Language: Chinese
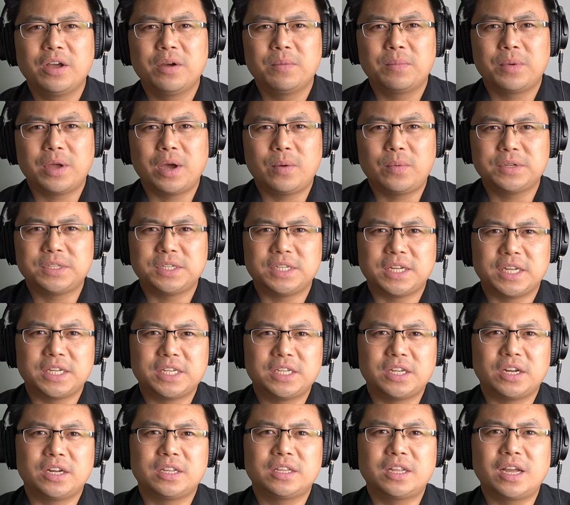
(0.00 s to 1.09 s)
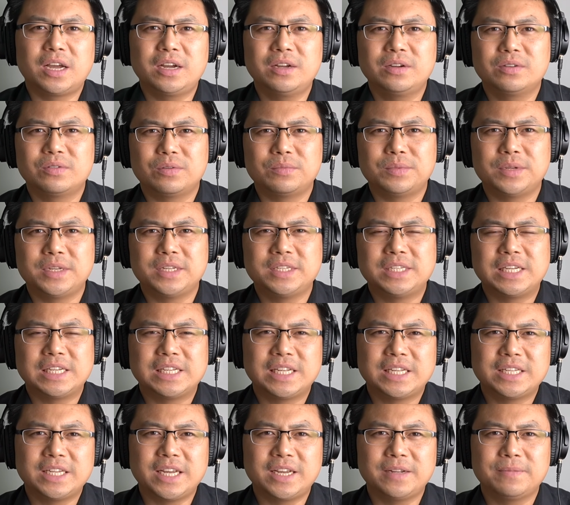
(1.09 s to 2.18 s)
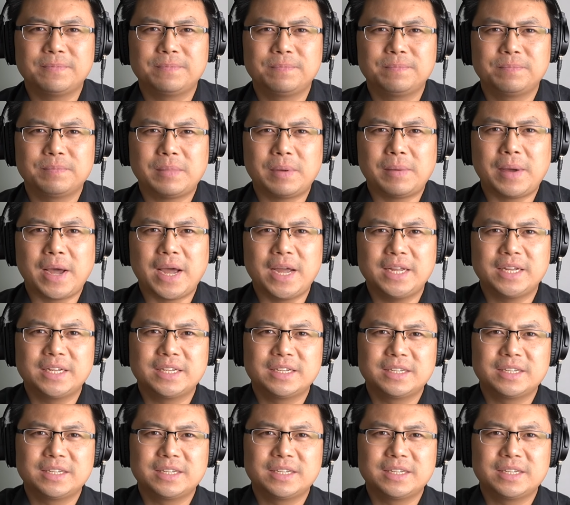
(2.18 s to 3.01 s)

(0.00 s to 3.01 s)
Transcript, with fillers: 不要忘记点击小铃铛。我们下期再见，拜拜。